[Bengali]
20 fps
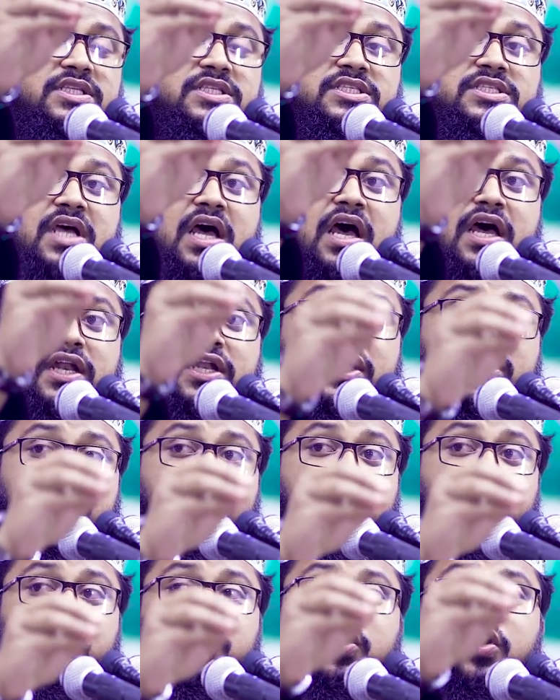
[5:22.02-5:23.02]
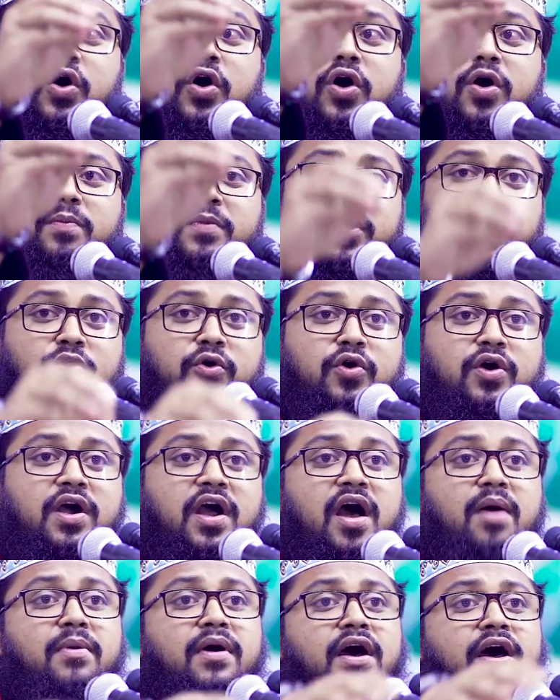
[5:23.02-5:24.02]
চাল এলো গম এলো
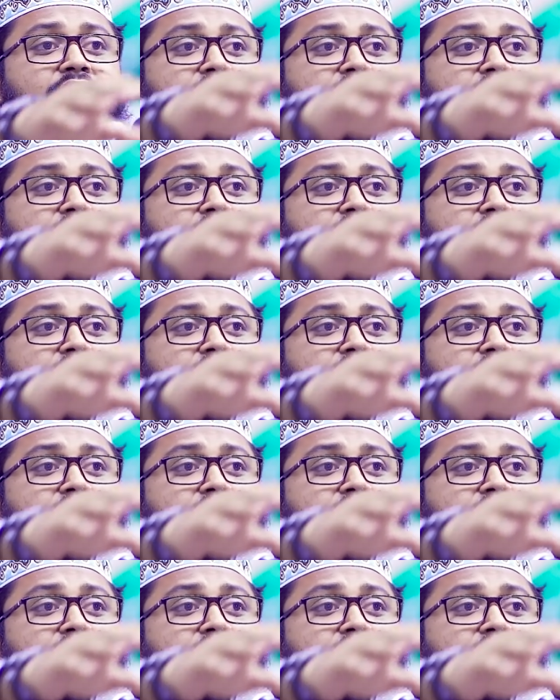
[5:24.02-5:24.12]
খাবার